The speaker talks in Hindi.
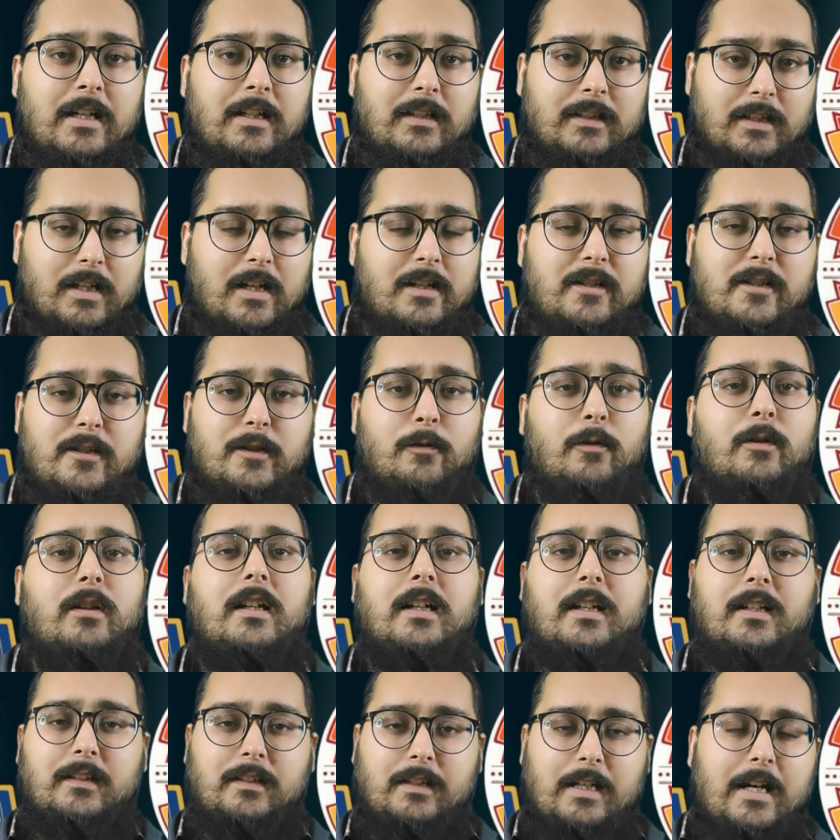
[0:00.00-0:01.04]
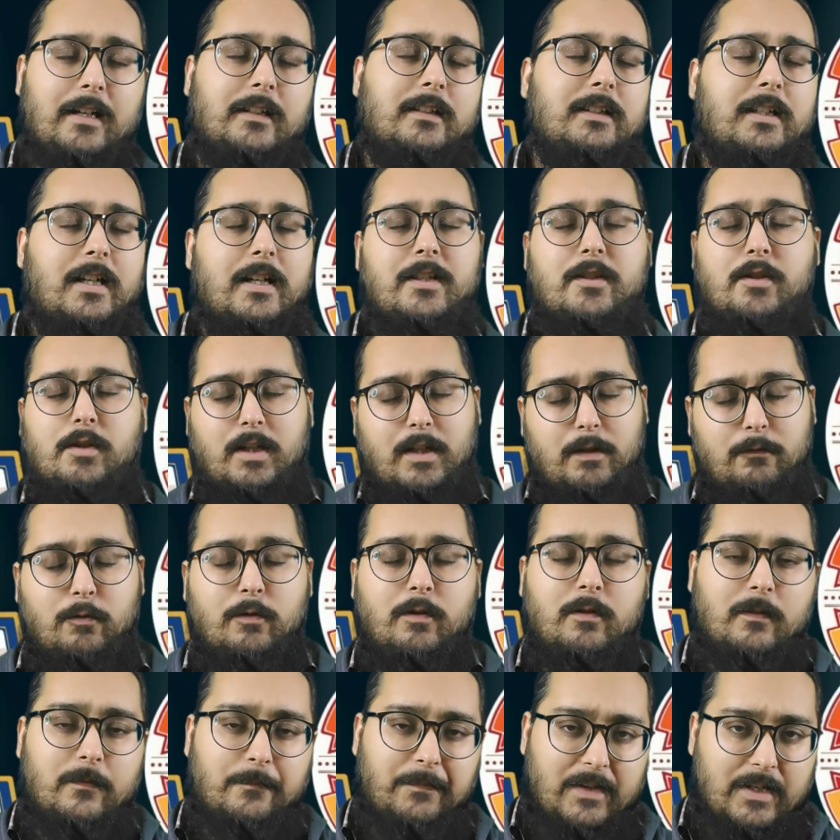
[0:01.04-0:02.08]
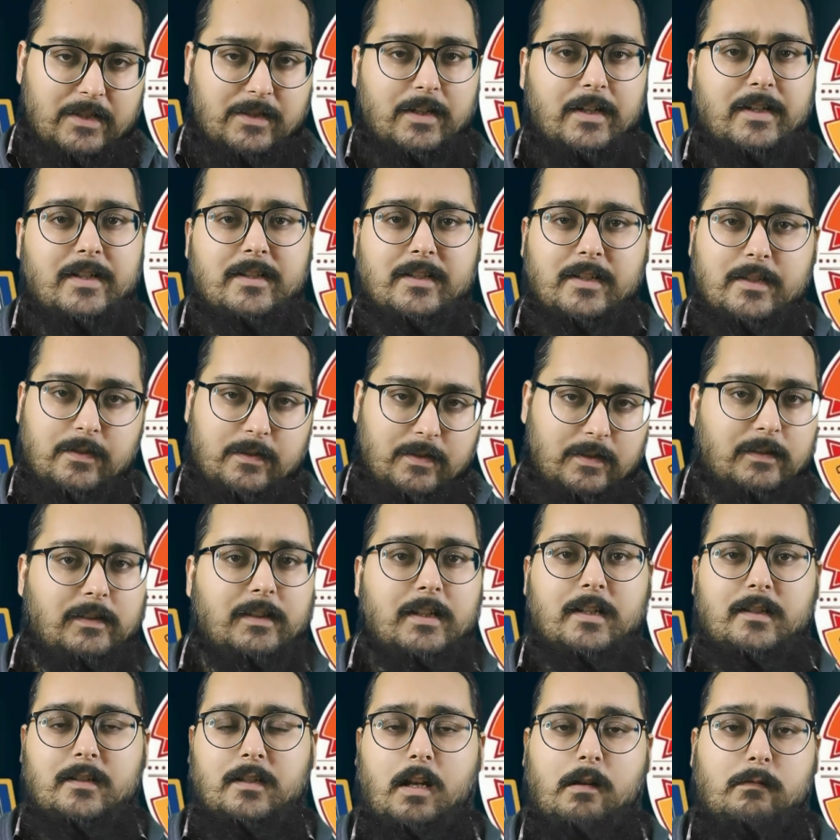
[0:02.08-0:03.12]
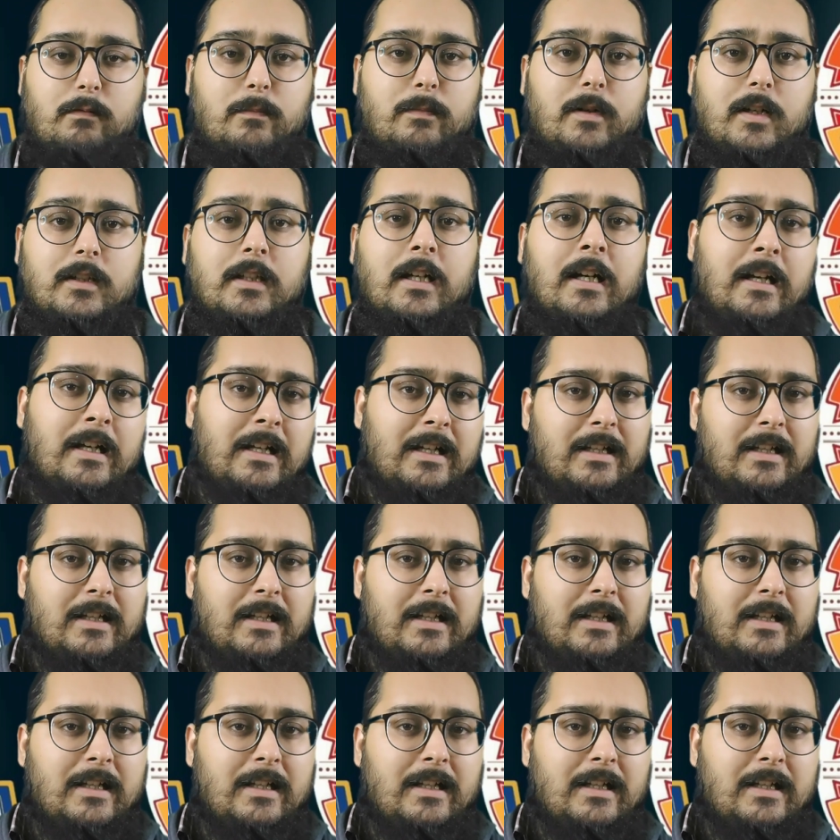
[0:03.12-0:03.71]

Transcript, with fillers: कराची को लेकिन एट दी एंड जो है वो आसानी से जीत गए इस्लामाबाद